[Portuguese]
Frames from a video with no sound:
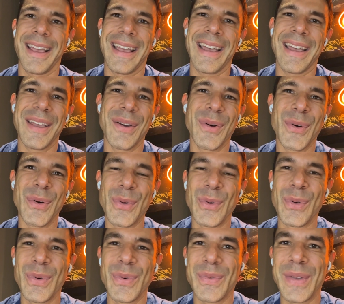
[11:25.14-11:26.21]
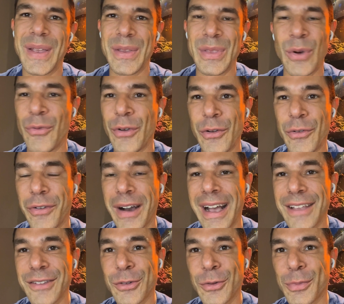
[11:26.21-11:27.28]
É, eu não foi
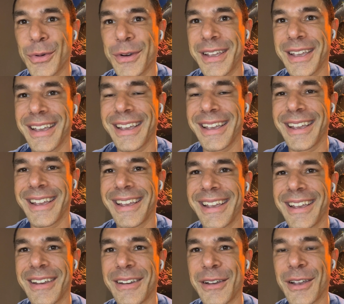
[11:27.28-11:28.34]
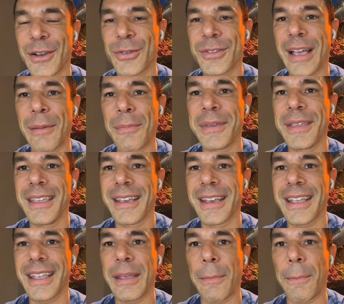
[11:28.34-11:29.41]
fácil porque eu
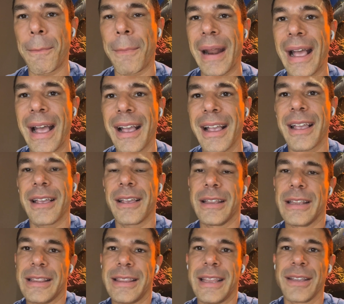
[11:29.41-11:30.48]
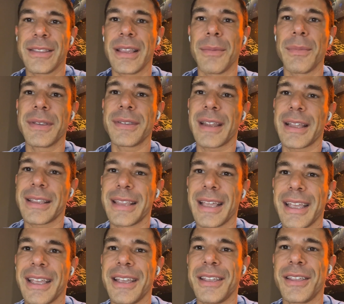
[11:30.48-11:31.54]
sabia que para dentro da minha
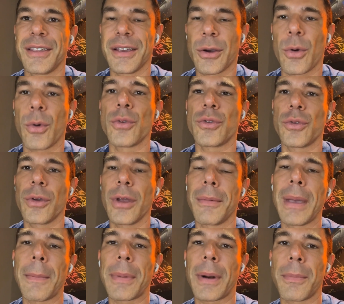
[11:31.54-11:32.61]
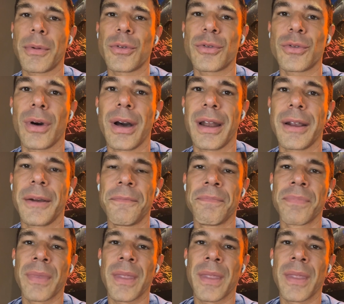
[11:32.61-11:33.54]
estratégia de construir a minha própria história,